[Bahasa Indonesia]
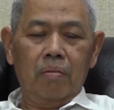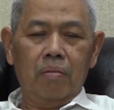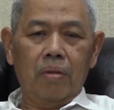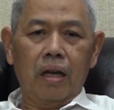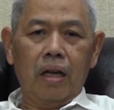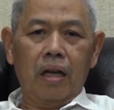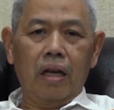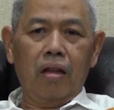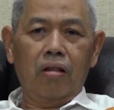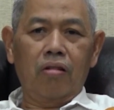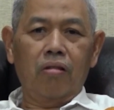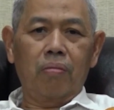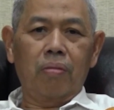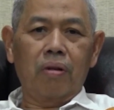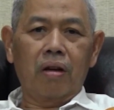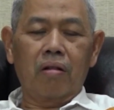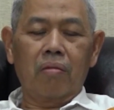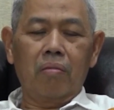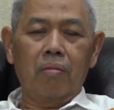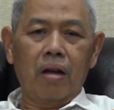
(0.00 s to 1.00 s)
Baik itu
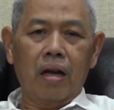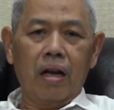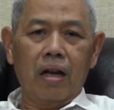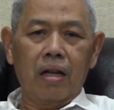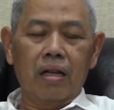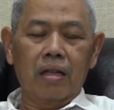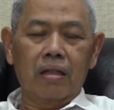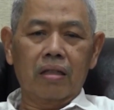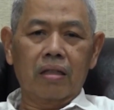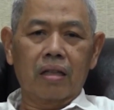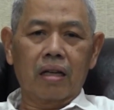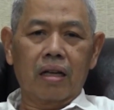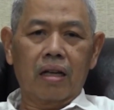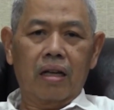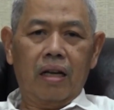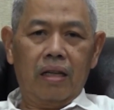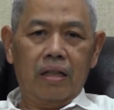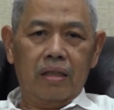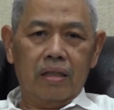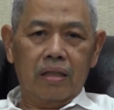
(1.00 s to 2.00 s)
perkembangan
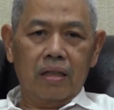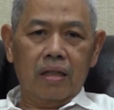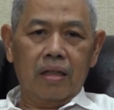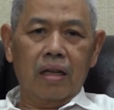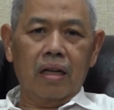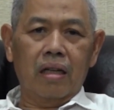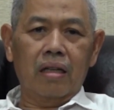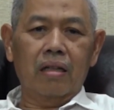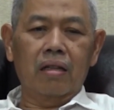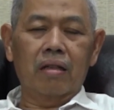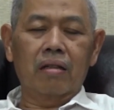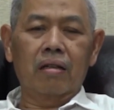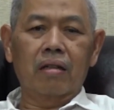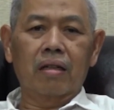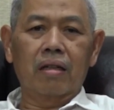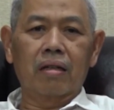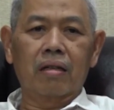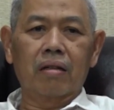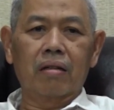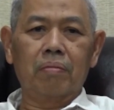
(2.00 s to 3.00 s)
terkait dengan
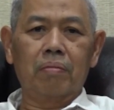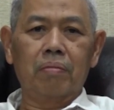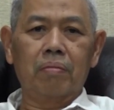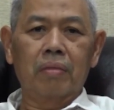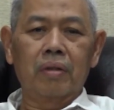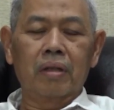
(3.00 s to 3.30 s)
uh,